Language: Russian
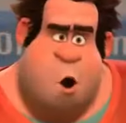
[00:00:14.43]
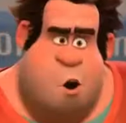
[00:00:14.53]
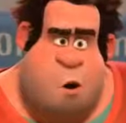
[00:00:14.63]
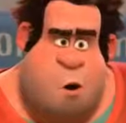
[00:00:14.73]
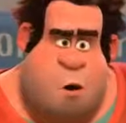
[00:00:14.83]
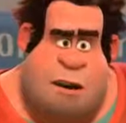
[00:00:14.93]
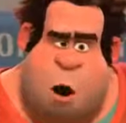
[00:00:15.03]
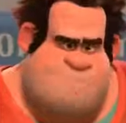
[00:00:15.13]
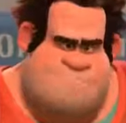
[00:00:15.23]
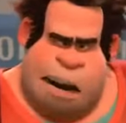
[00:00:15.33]
Турбо?
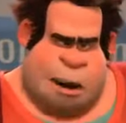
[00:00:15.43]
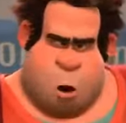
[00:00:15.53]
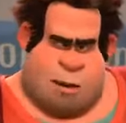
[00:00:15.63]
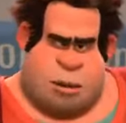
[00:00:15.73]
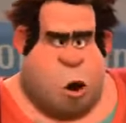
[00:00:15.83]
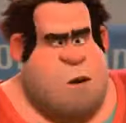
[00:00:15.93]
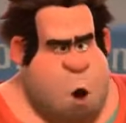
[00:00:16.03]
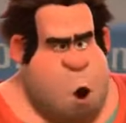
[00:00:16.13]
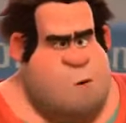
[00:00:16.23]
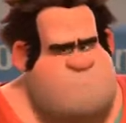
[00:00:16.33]
Не понял.
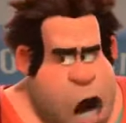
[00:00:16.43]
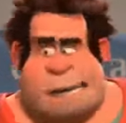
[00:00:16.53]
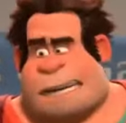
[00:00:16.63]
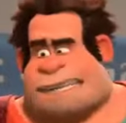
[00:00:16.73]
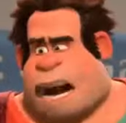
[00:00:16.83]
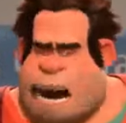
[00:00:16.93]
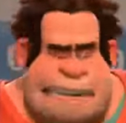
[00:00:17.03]
А что сразу турбо